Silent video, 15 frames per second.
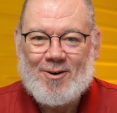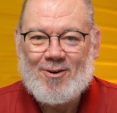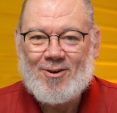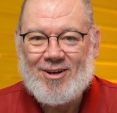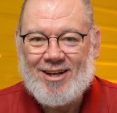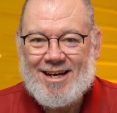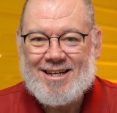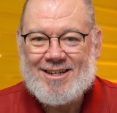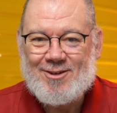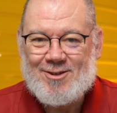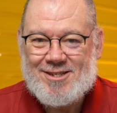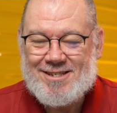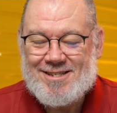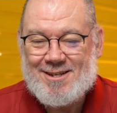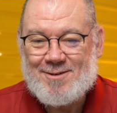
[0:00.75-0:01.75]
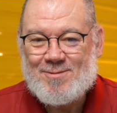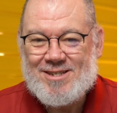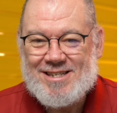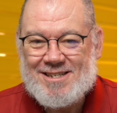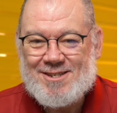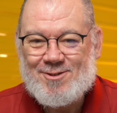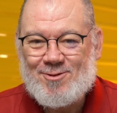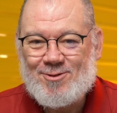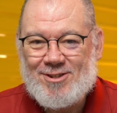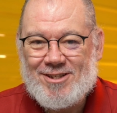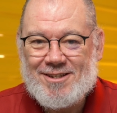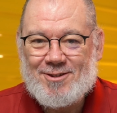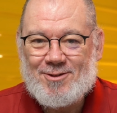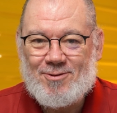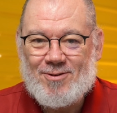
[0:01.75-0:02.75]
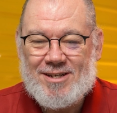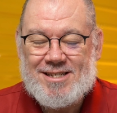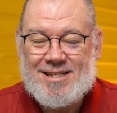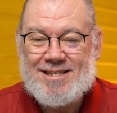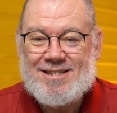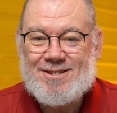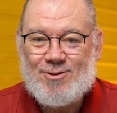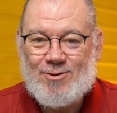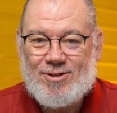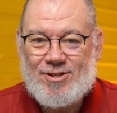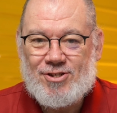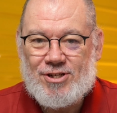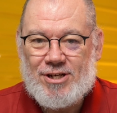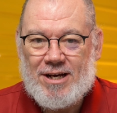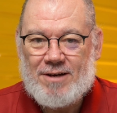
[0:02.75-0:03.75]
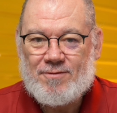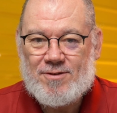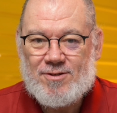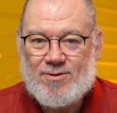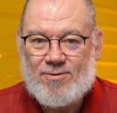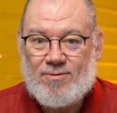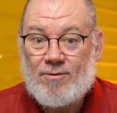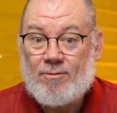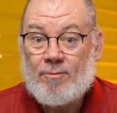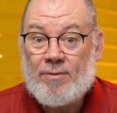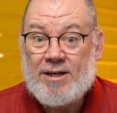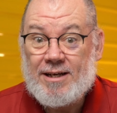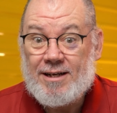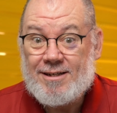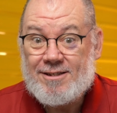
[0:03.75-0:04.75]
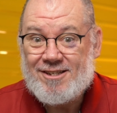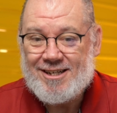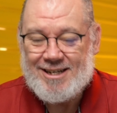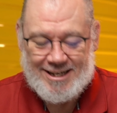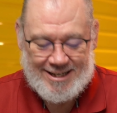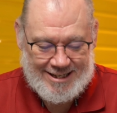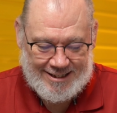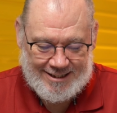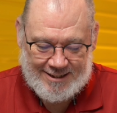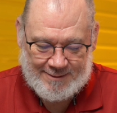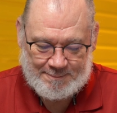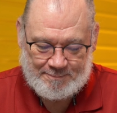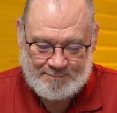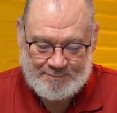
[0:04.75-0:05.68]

Olá, nós estamos estudando as lições de Éfeso, uma igreja caída.